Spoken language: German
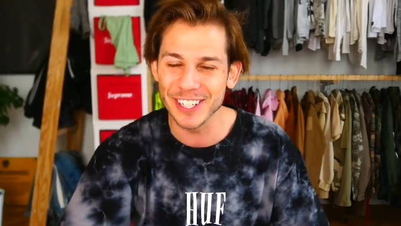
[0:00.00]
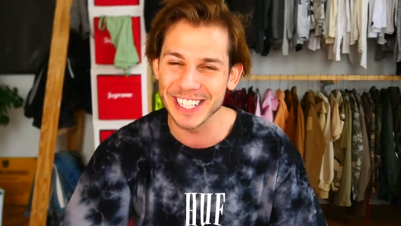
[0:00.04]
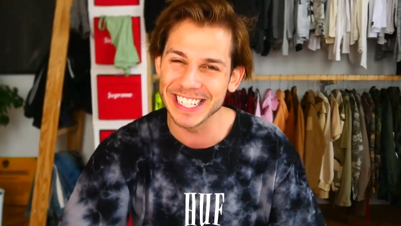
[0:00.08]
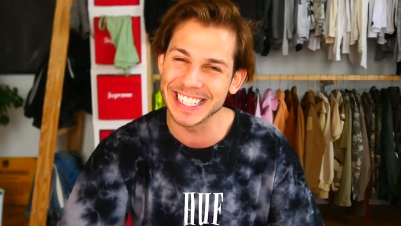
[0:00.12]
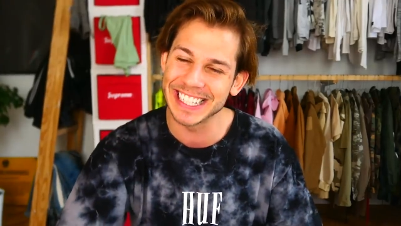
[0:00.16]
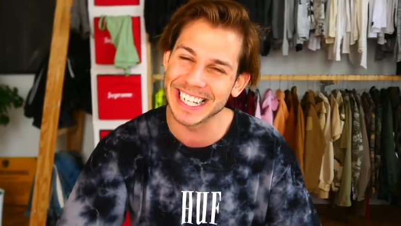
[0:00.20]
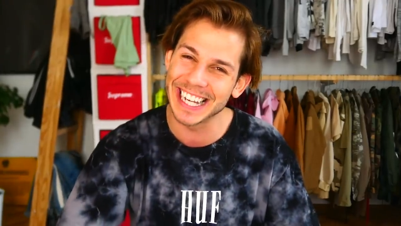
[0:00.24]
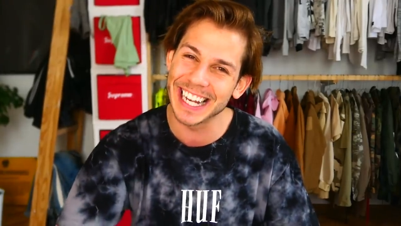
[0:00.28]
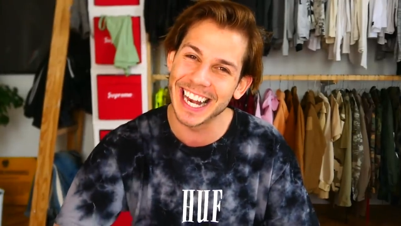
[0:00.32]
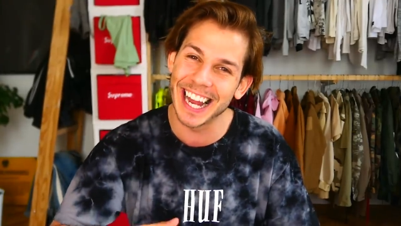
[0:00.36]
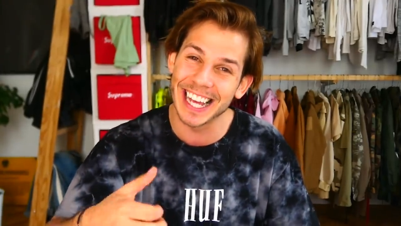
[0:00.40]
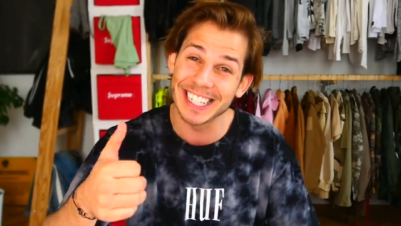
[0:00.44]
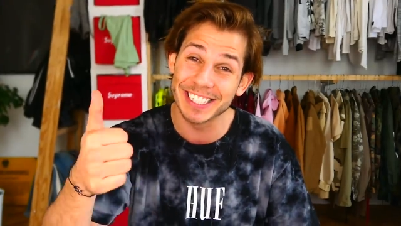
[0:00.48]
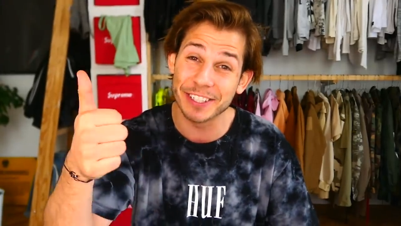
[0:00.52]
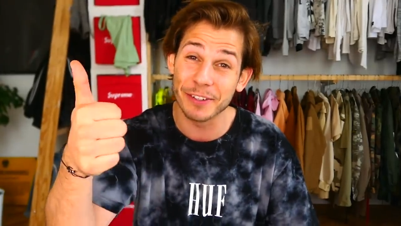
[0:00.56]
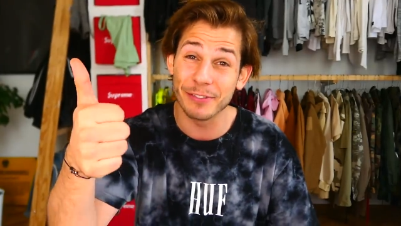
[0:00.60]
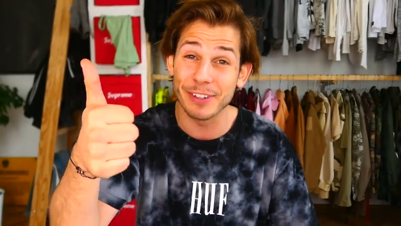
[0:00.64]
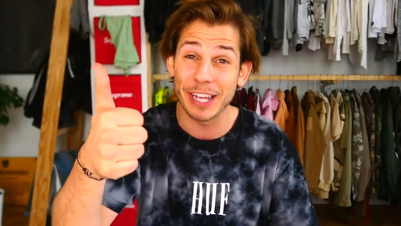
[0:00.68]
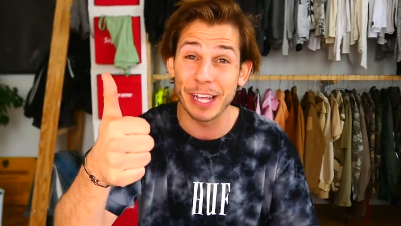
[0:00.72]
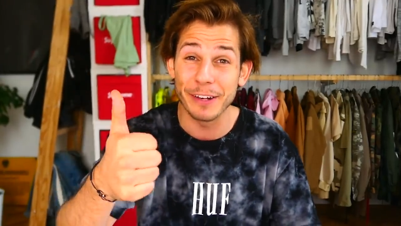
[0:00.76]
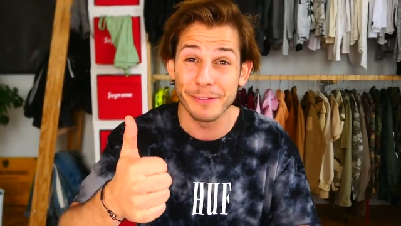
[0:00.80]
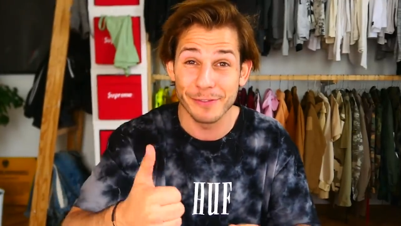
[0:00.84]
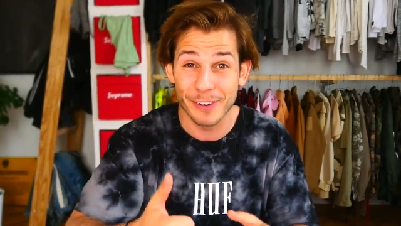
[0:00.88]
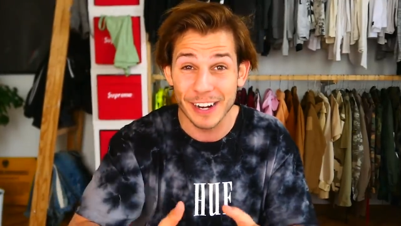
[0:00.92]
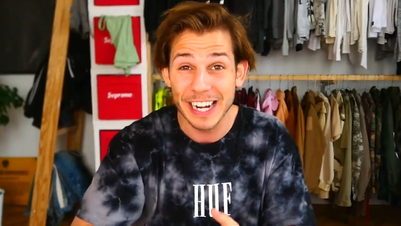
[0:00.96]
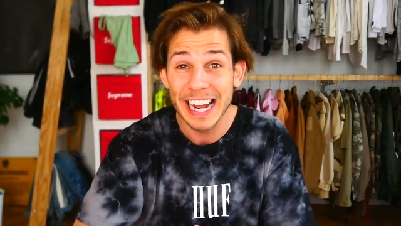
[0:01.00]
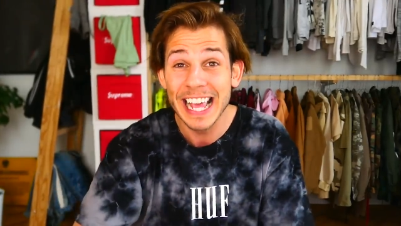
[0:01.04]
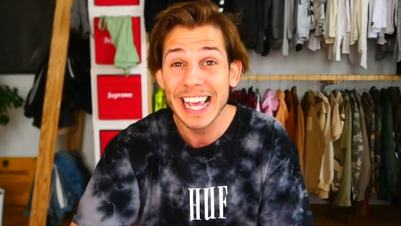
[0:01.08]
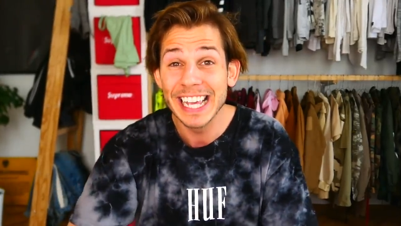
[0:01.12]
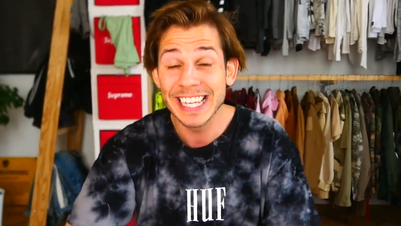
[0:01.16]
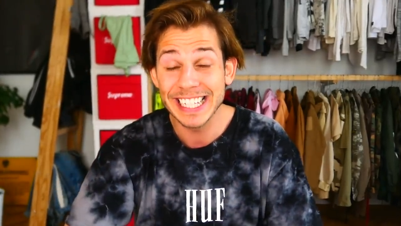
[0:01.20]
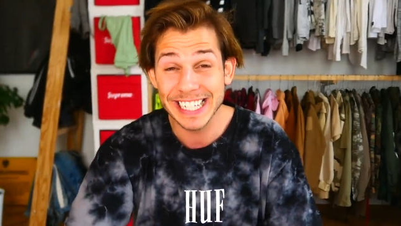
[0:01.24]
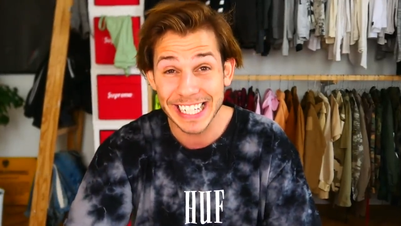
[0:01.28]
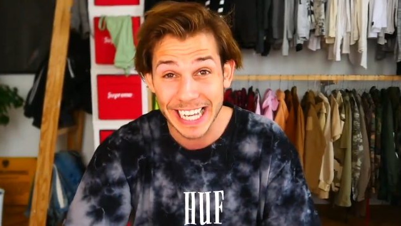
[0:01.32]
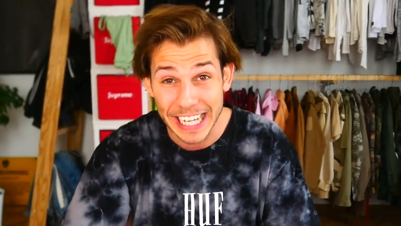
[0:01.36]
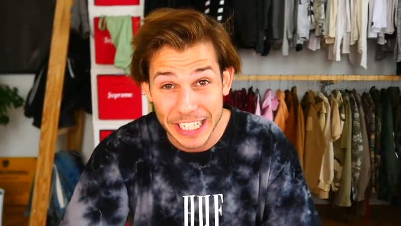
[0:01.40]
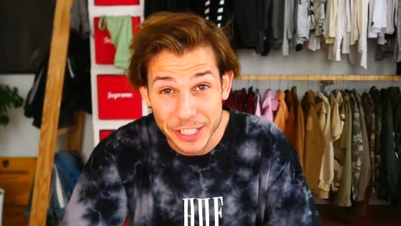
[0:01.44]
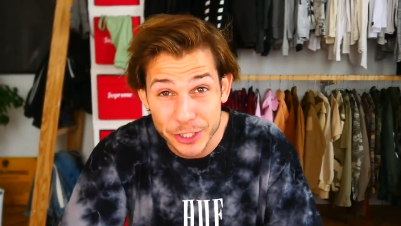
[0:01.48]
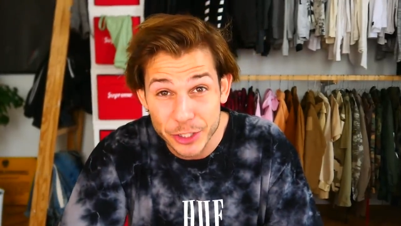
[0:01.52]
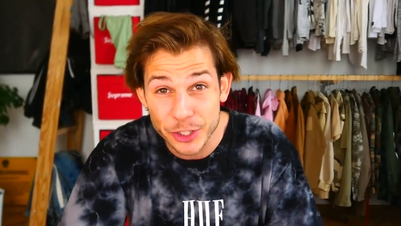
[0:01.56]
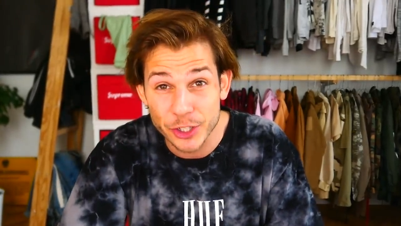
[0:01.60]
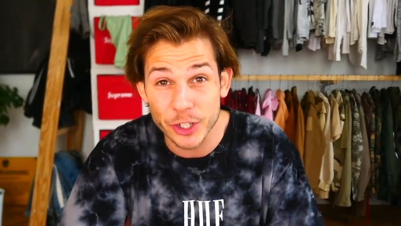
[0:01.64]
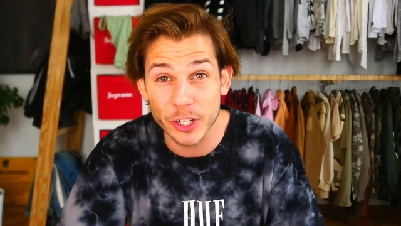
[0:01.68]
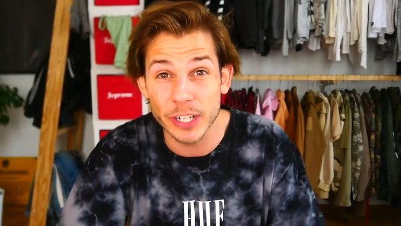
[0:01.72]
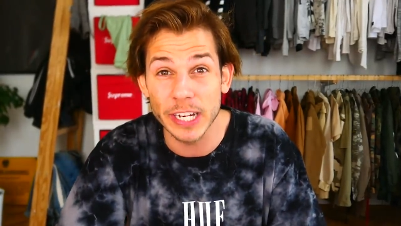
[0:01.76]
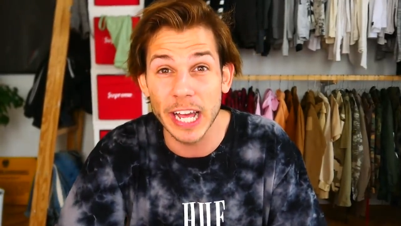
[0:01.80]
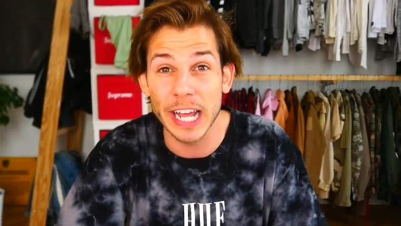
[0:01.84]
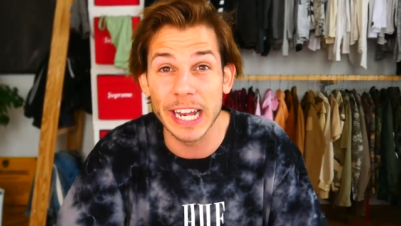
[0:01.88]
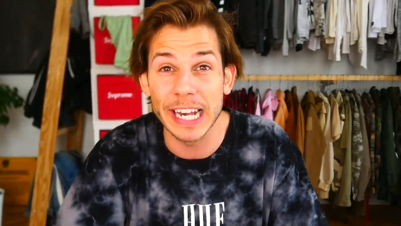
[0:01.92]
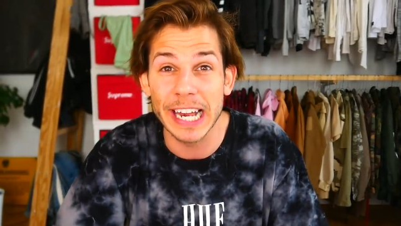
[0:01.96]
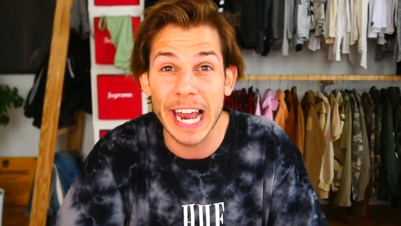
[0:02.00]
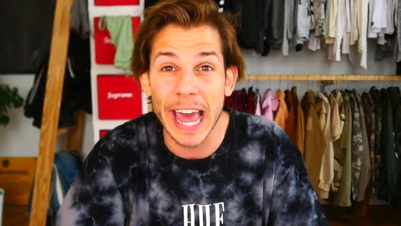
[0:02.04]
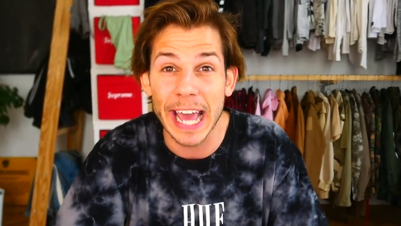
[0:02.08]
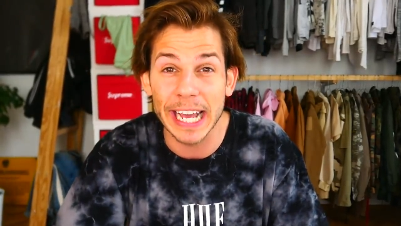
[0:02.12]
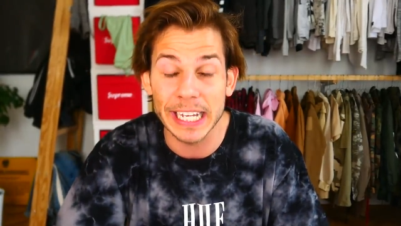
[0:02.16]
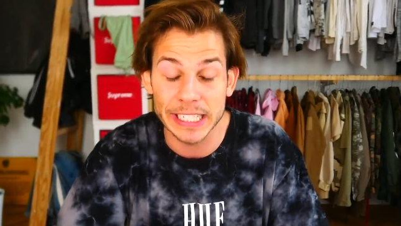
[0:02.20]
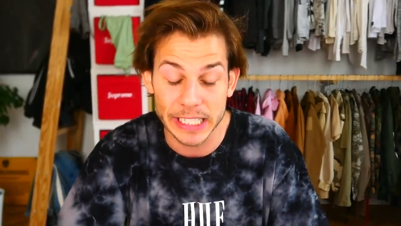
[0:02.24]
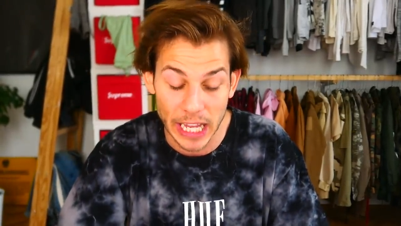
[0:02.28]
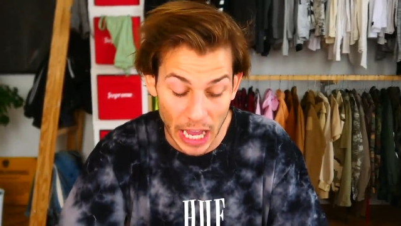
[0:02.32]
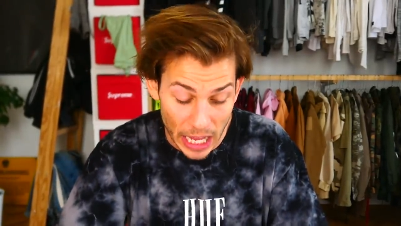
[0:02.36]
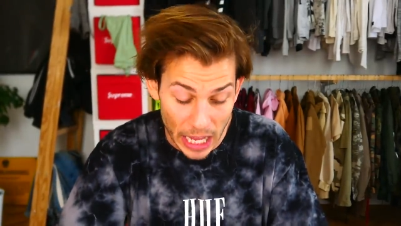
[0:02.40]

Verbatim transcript: für die Idee lasst auf jeden Fall jetzt schon ein Like